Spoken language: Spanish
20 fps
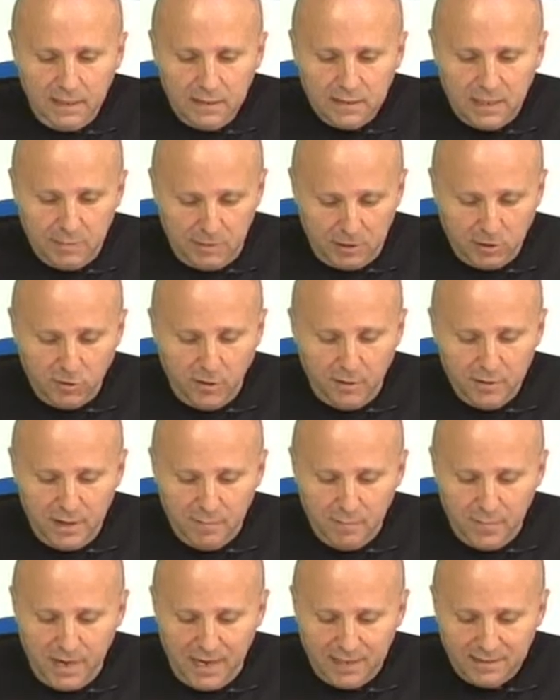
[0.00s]
Tenemos
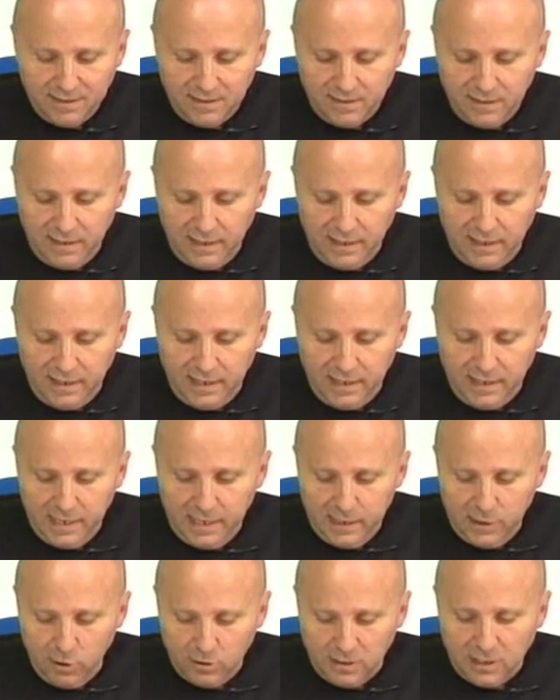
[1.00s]
todavía más
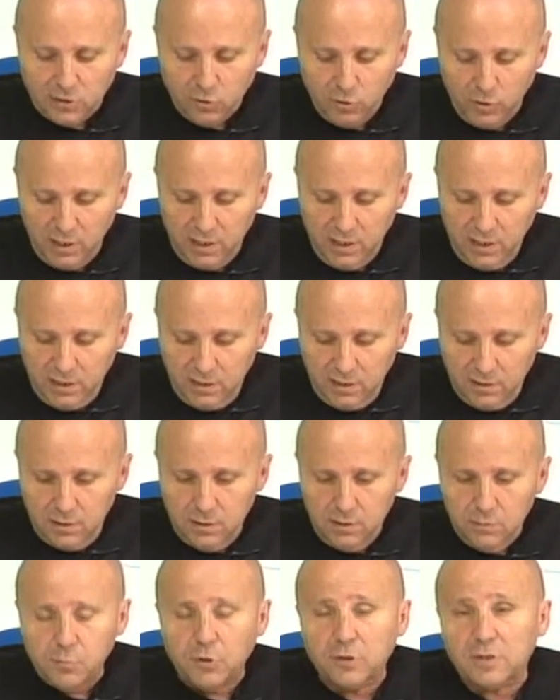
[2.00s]
eh, notas hoy
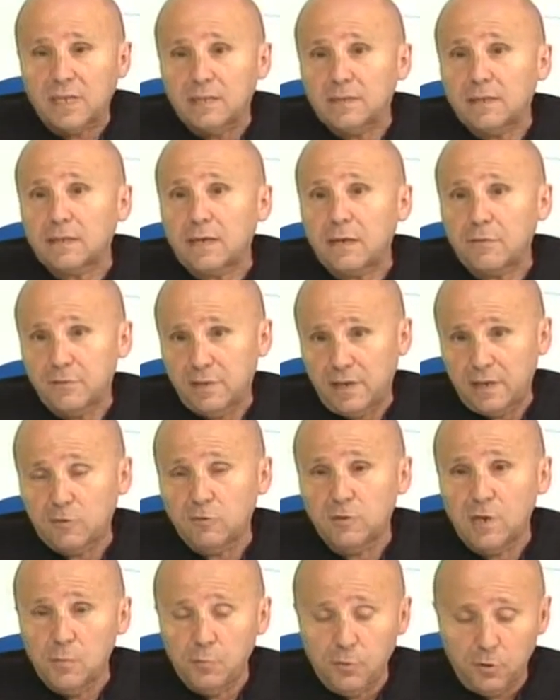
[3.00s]
importantes relacionadas
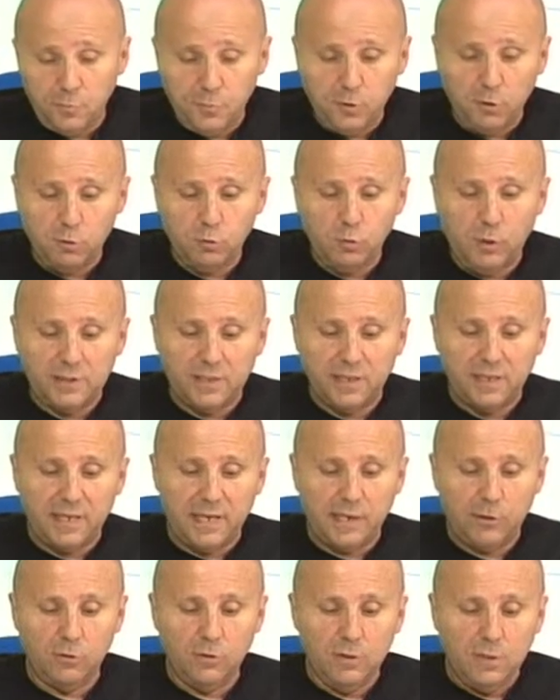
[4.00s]
con el propio Club
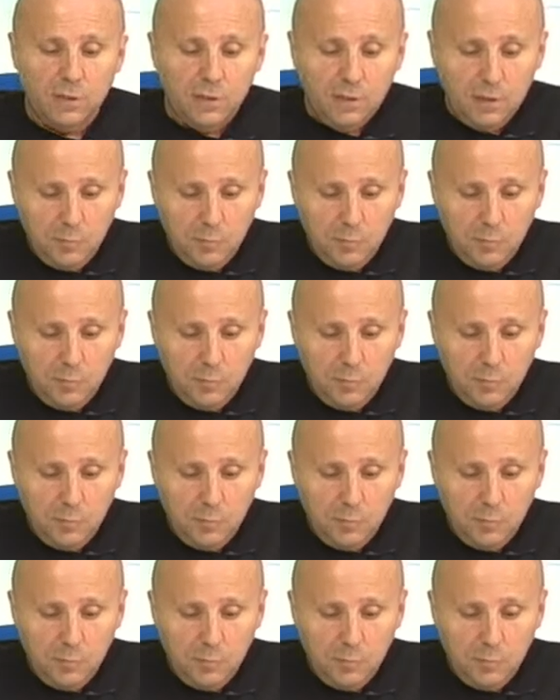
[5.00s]
Antequerano.